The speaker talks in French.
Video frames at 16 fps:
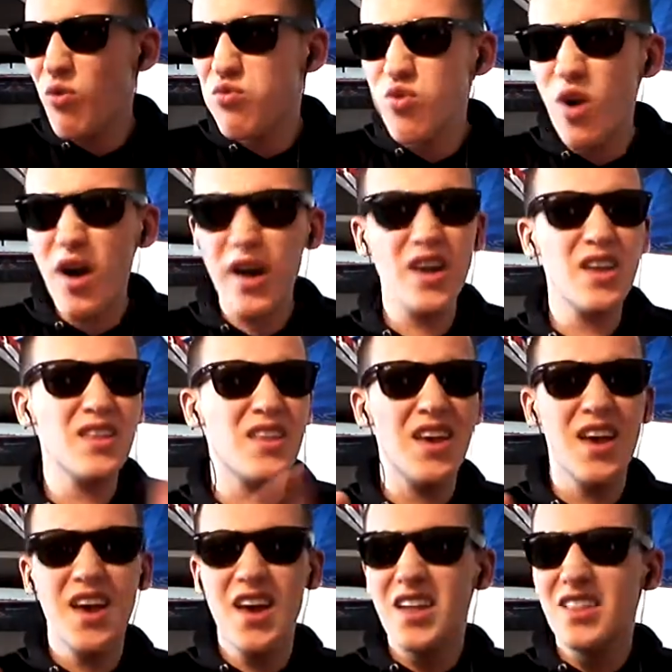foirés,
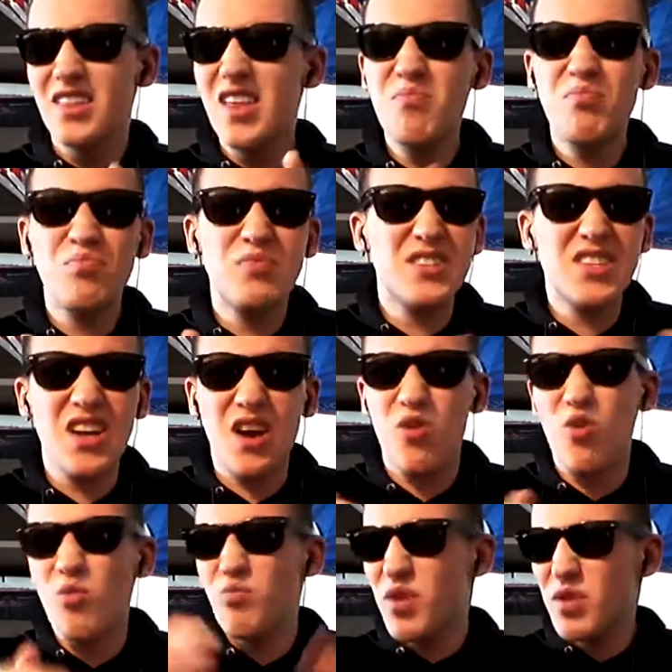des, des tirs
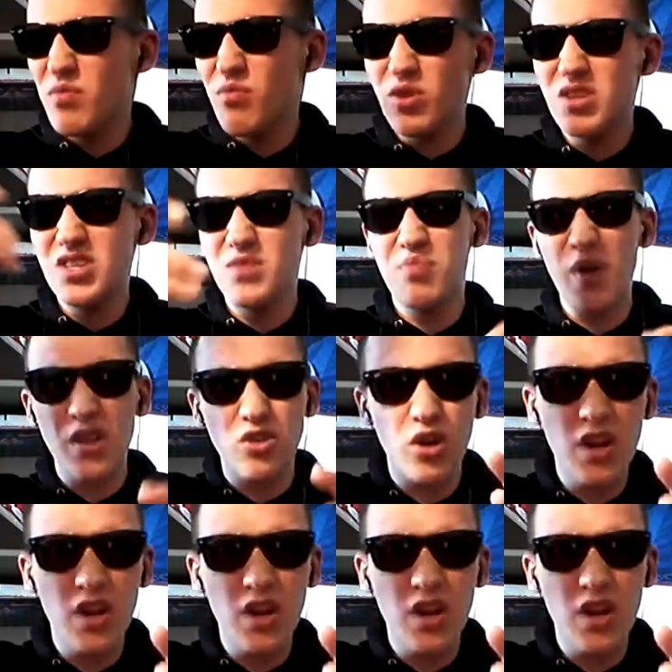complètement qui partent dans